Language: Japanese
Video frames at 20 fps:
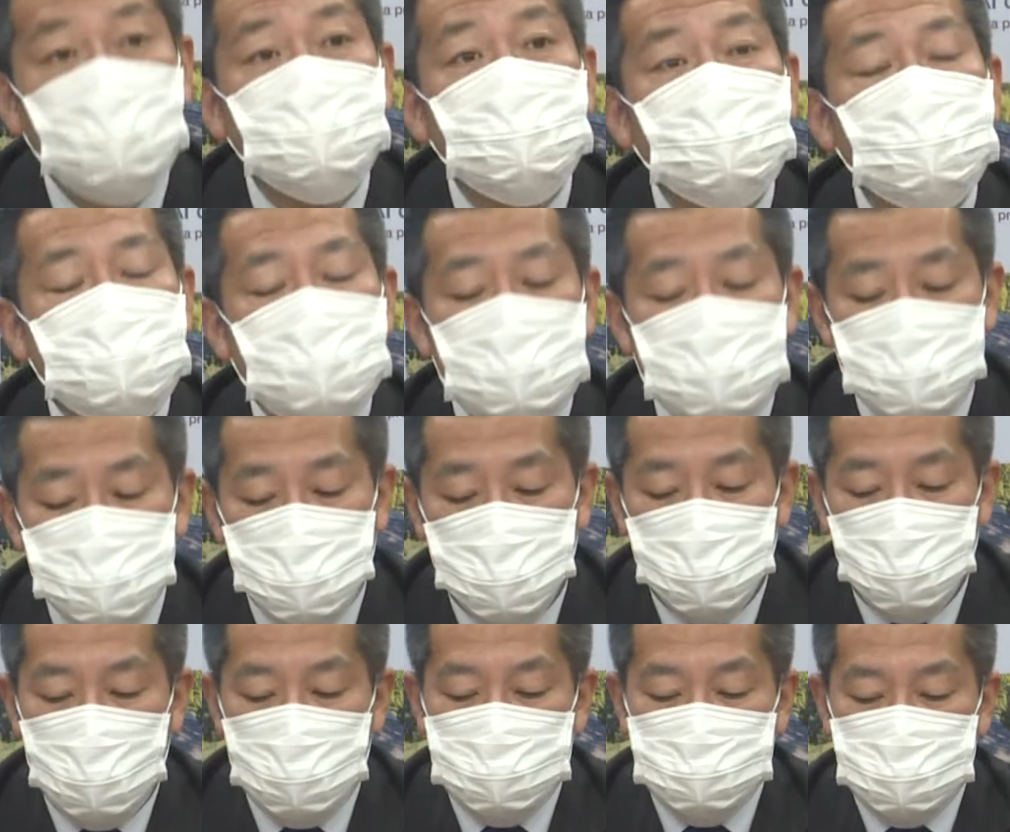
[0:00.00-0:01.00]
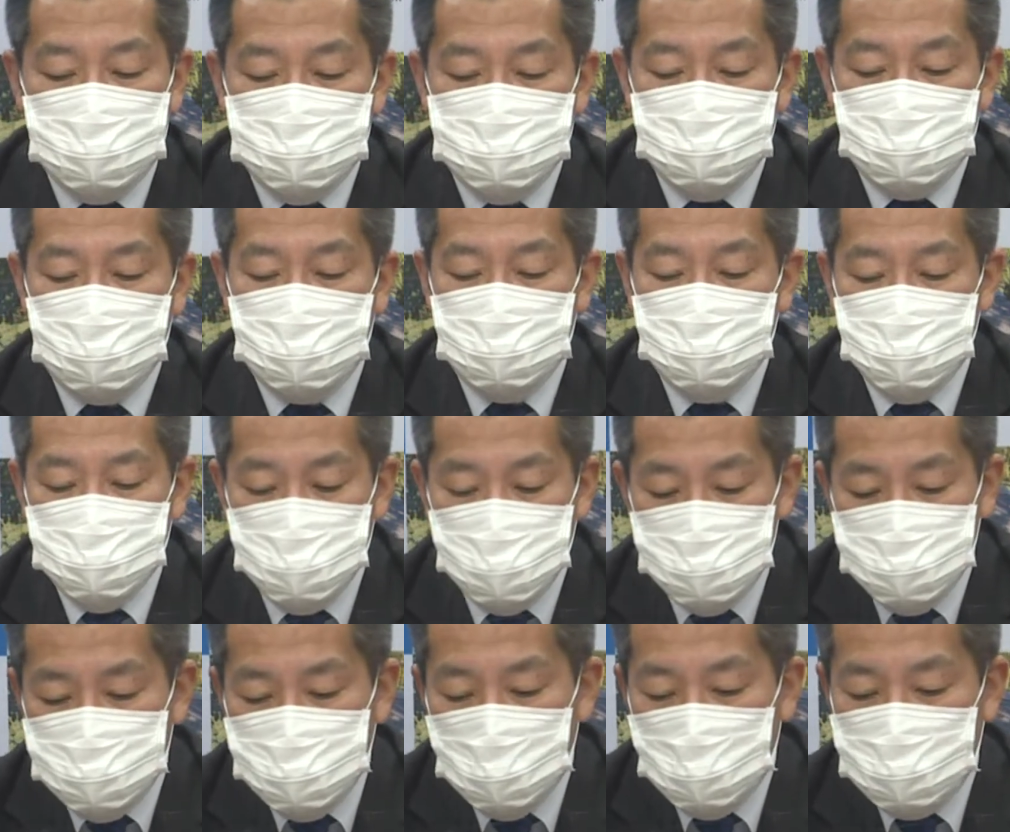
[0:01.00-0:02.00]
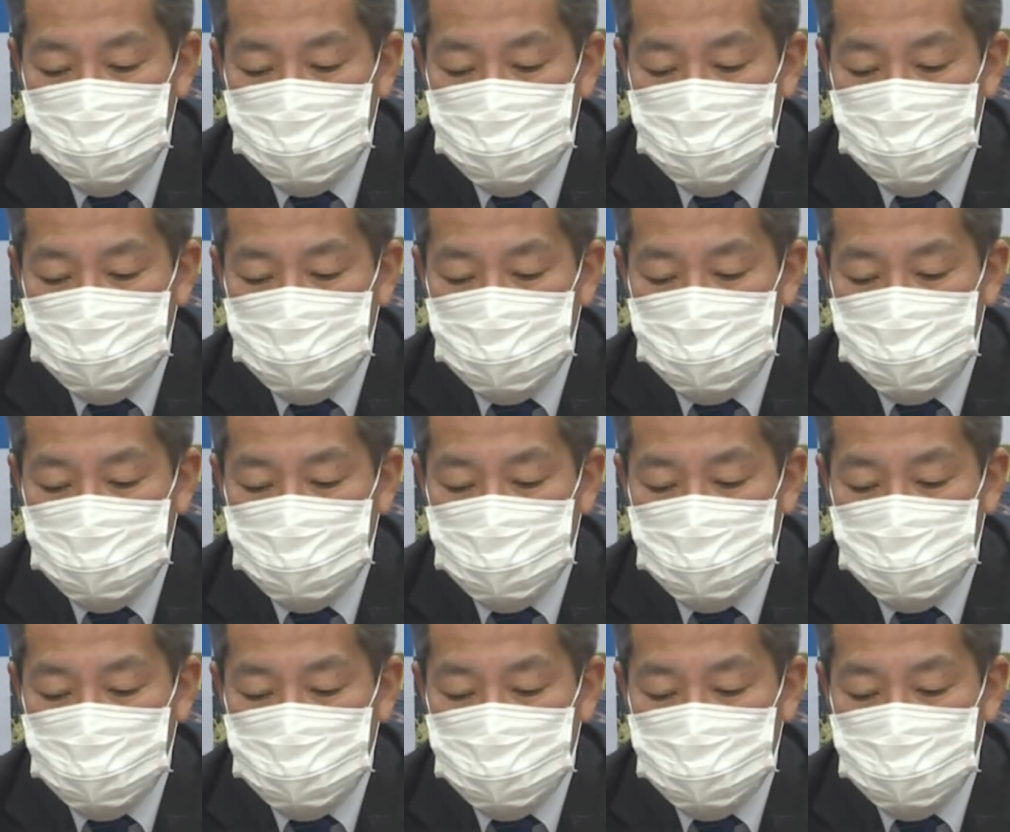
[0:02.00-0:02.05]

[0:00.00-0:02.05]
加盟店とありますけれども、